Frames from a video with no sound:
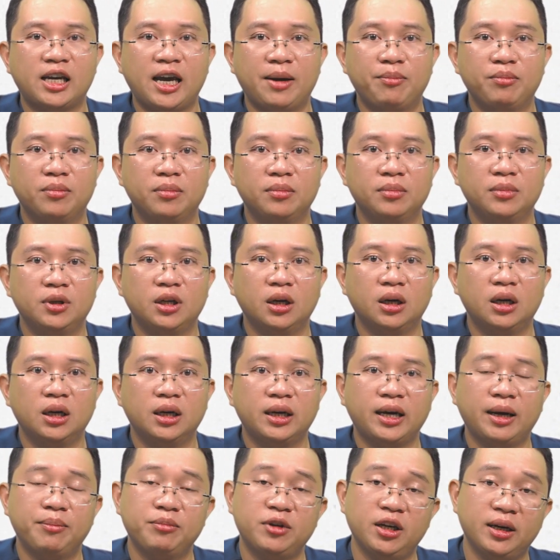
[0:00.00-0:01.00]
kem những cái
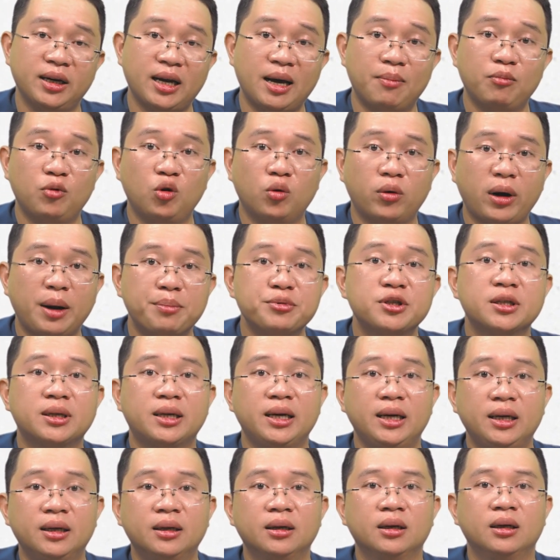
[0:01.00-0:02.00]
kem trị nám của Rep
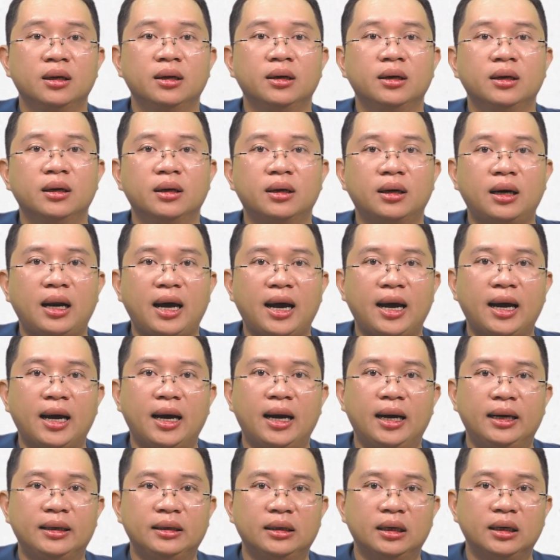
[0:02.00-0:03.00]
Skin
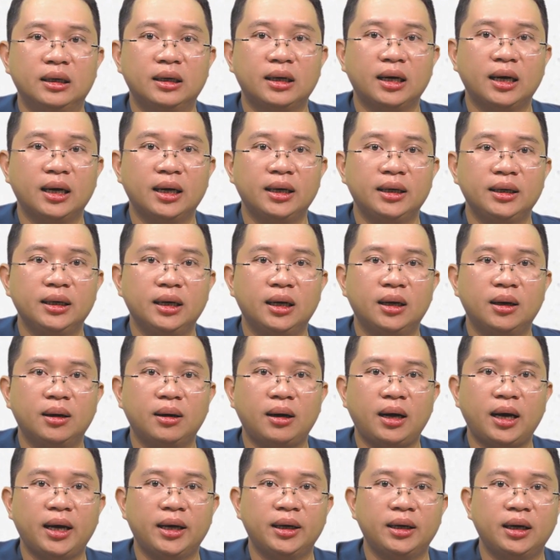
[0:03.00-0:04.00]
là những cái
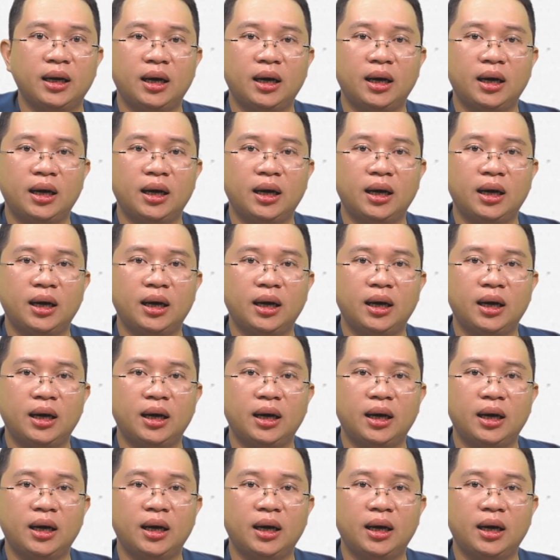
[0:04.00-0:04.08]
uh, hay